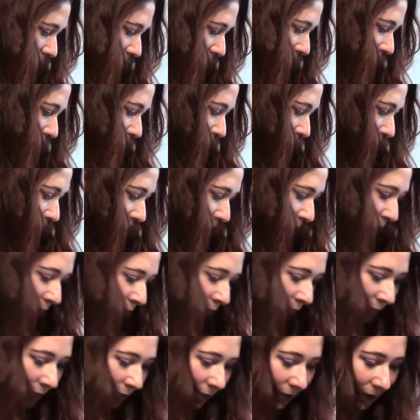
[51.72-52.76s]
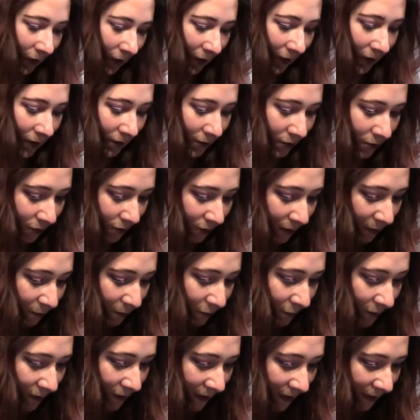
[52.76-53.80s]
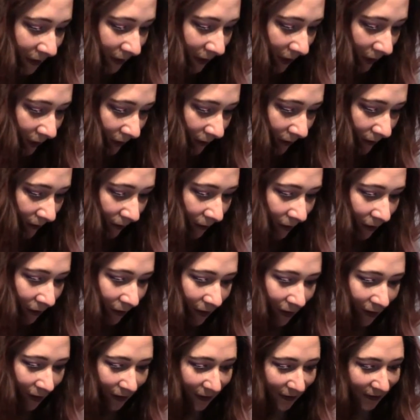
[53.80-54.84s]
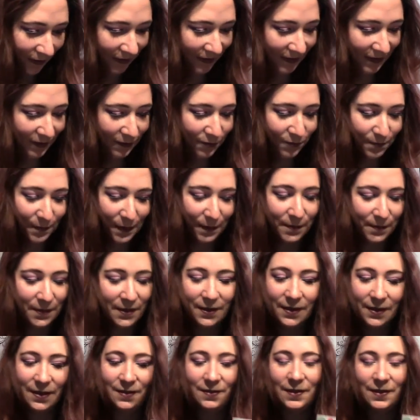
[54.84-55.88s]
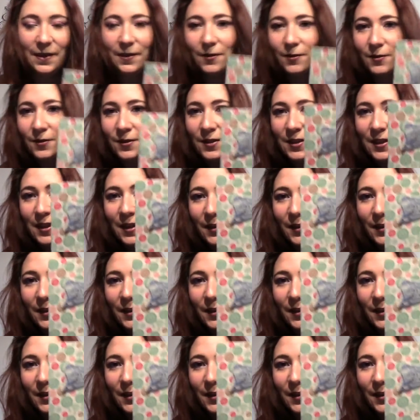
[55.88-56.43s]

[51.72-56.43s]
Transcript: Il y a une très jolie petite carte. Ça c'est du papier qui vient de chez